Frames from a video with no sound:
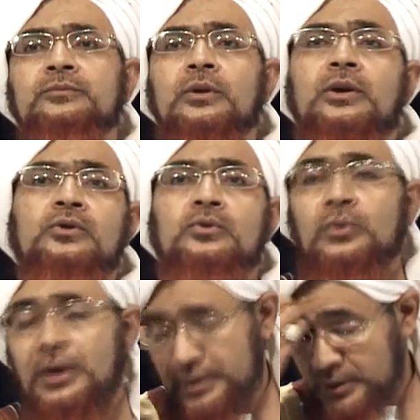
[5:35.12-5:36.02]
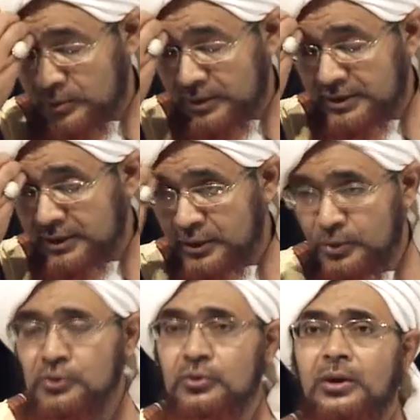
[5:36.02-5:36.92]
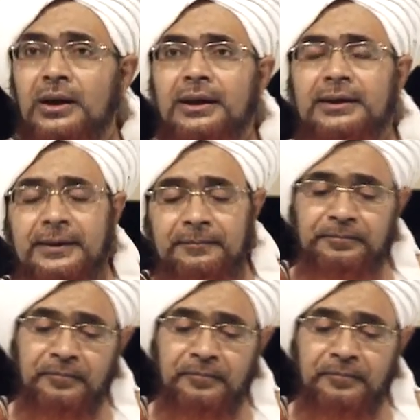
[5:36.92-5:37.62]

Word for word: القصد أنه إذا يقص علينا